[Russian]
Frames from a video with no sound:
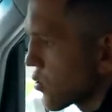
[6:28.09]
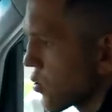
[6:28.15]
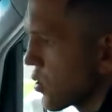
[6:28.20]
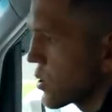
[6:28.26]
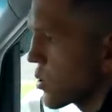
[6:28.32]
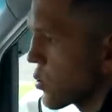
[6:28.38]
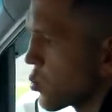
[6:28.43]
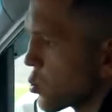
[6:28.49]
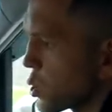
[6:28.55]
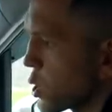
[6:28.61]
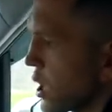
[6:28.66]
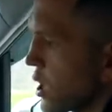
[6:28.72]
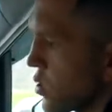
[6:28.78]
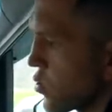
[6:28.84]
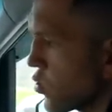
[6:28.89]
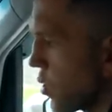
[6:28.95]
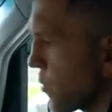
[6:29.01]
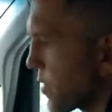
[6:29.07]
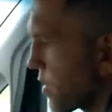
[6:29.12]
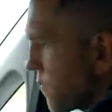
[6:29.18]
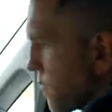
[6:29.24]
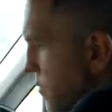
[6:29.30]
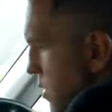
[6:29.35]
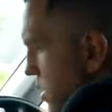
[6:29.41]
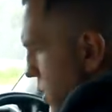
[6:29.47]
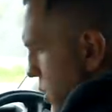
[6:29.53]
То есть уже кнопки
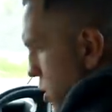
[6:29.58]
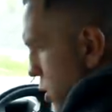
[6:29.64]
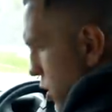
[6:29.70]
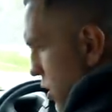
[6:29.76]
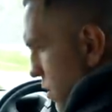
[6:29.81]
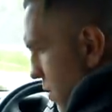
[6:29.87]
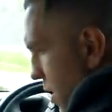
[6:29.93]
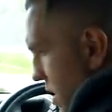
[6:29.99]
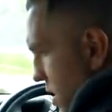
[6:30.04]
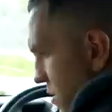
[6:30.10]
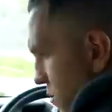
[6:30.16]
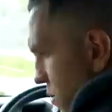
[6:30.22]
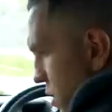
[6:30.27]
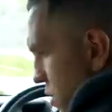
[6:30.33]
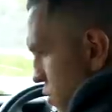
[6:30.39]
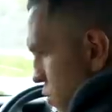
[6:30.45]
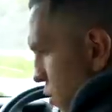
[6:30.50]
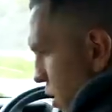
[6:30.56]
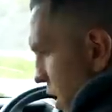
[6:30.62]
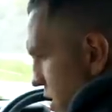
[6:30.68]
в 2009 году,